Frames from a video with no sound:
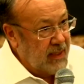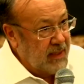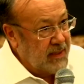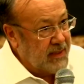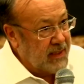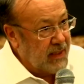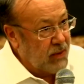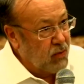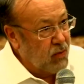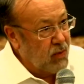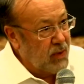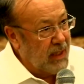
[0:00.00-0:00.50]

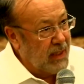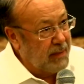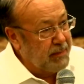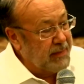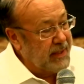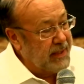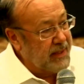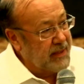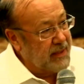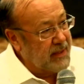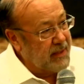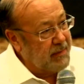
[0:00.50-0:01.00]

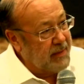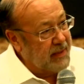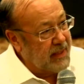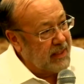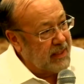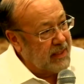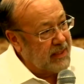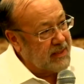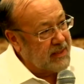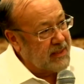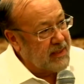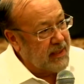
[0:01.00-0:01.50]
seguramente
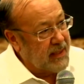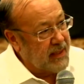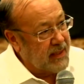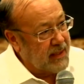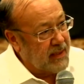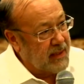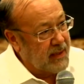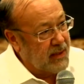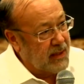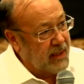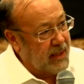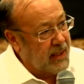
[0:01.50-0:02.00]
van a ser
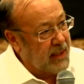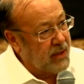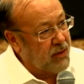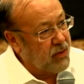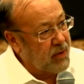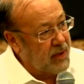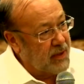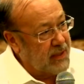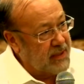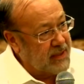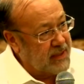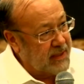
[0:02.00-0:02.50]

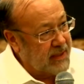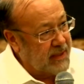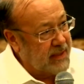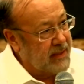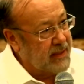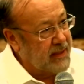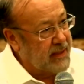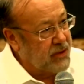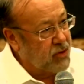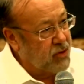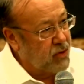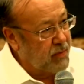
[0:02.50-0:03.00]

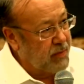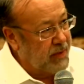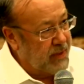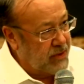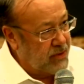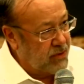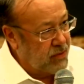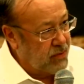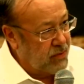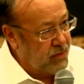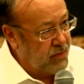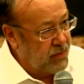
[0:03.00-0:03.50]
adolescentes
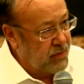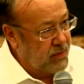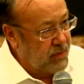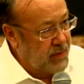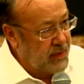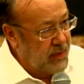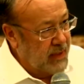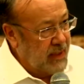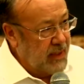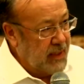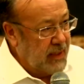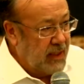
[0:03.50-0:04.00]
obesos
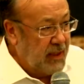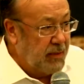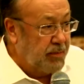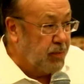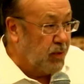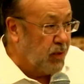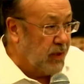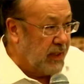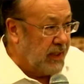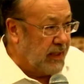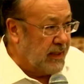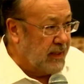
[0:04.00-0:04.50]
y
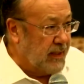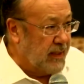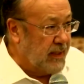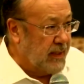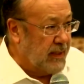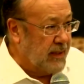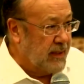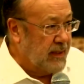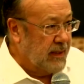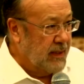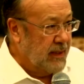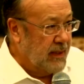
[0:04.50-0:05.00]
por
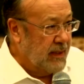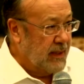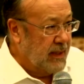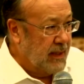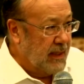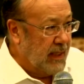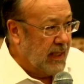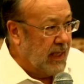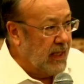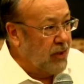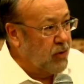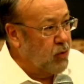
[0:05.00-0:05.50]
ende
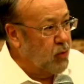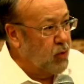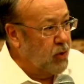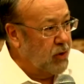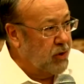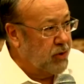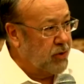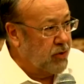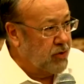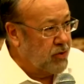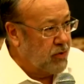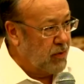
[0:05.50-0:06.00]

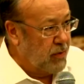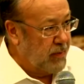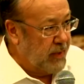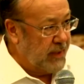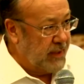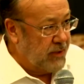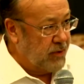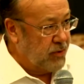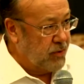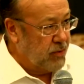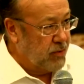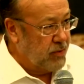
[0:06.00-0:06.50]
adultos
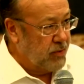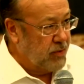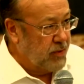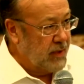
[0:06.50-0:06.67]
obesos.